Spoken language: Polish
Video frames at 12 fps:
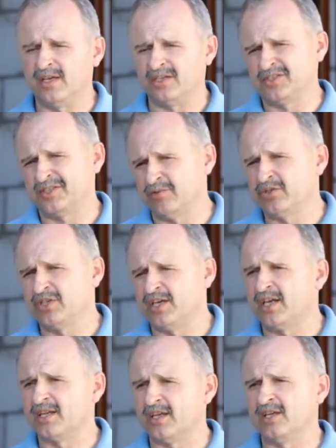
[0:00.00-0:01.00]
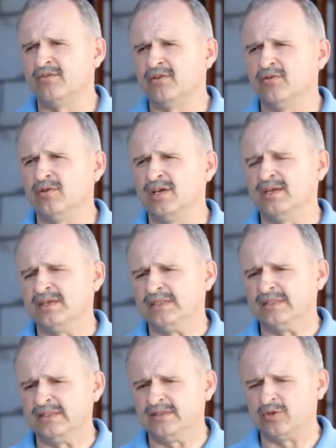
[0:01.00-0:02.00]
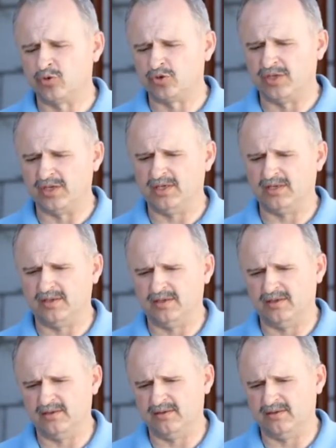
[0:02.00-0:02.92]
także cały szereg takich w ogóle e, różnych